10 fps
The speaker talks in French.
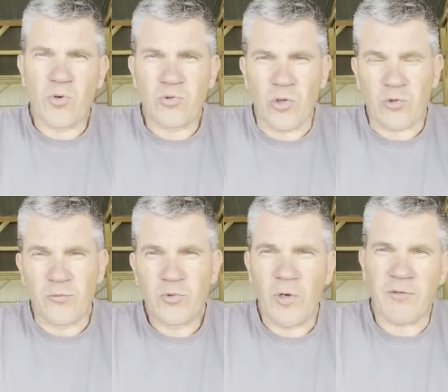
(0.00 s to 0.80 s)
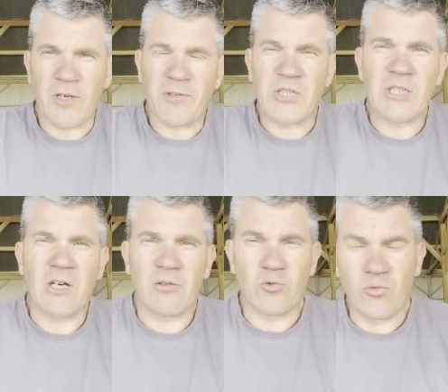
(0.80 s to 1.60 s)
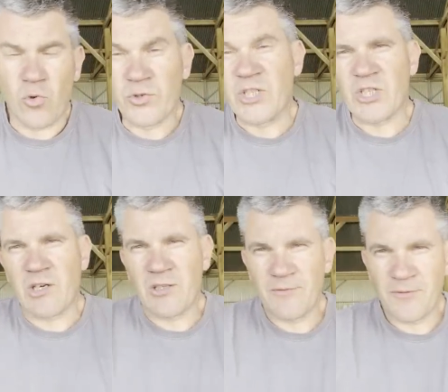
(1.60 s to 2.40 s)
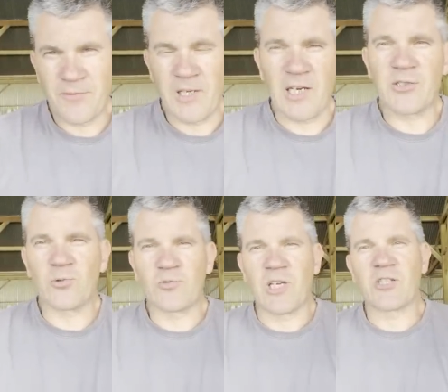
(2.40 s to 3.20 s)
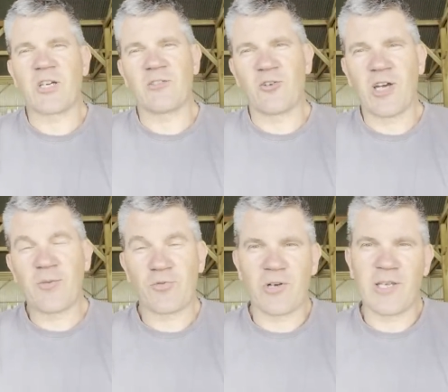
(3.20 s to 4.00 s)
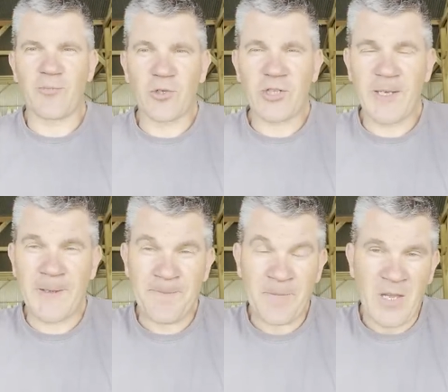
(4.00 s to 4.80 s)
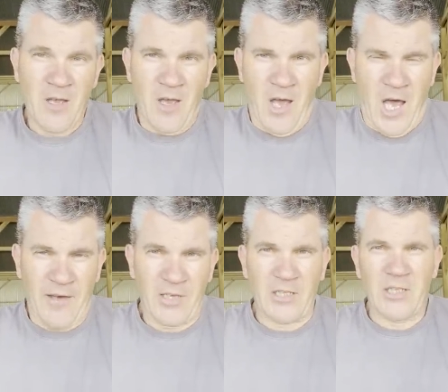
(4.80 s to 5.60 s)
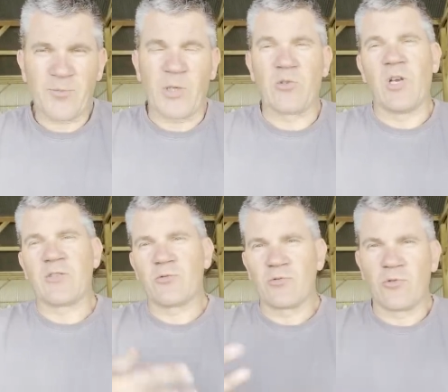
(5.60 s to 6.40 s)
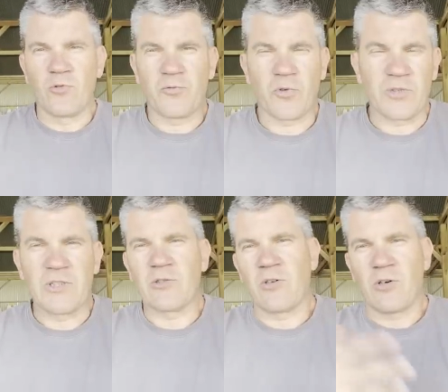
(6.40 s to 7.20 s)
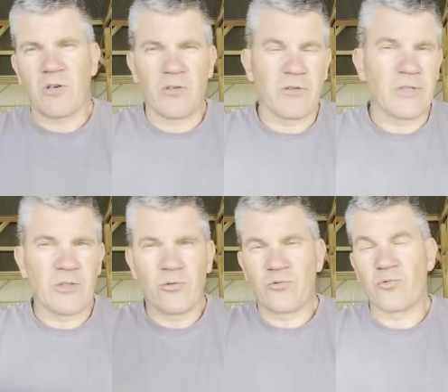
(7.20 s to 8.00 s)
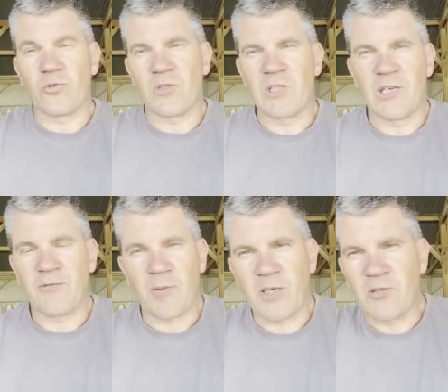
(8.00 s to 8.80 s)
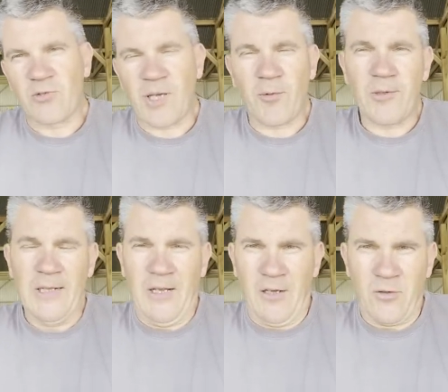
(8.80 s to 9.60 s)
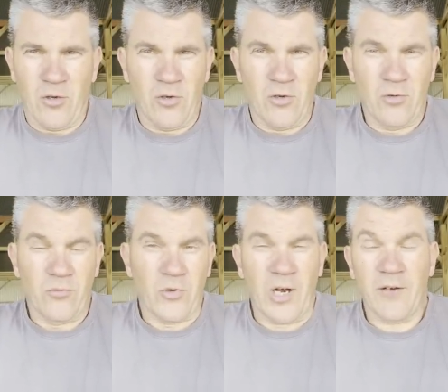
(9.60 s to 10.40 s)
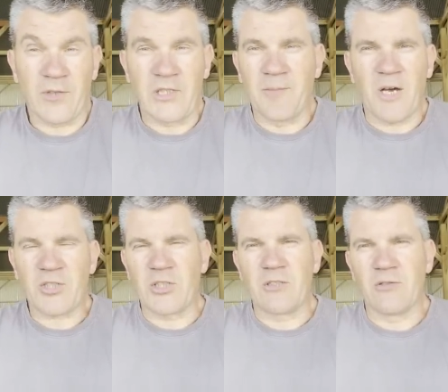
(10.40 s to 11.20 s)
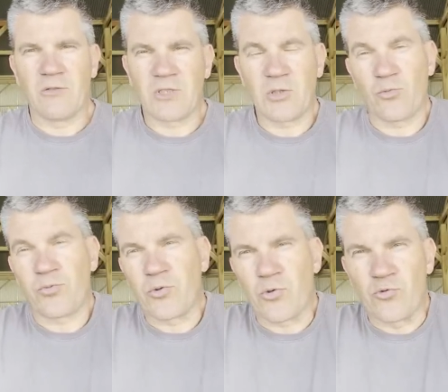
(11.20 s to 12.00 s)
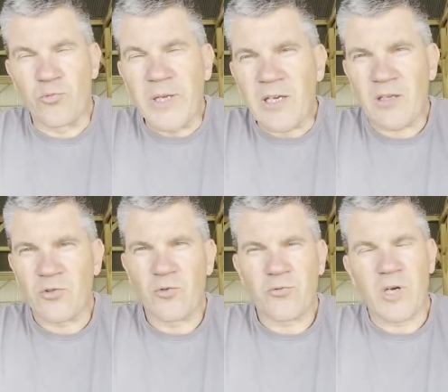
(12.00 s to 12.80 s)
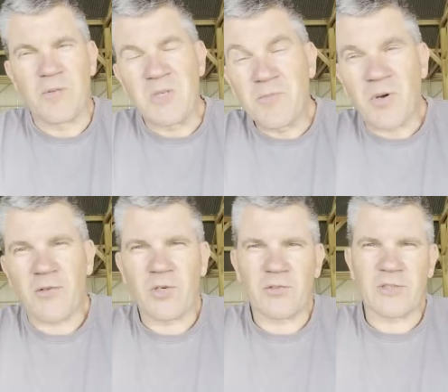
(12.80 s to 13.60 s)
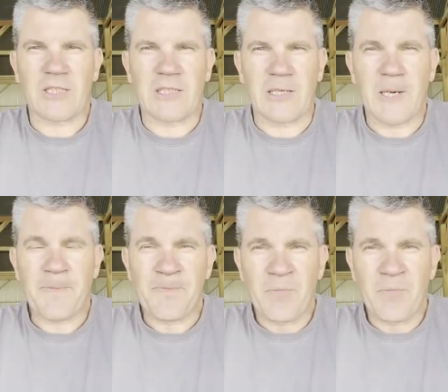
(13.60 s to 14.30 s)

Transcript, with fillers: beaucoup d'entre vous doivent réfléchir ou ont déjà fait l'action d'achat d'engrais pour l'année prochaine, avec des spéculations de nos fournisseurs euh, et de tous ceux qui les fabriquent notamment, euh, voilà, avec des marchés qui ont plus que doublé, hein, deux fois et demi parfois dans certains cas,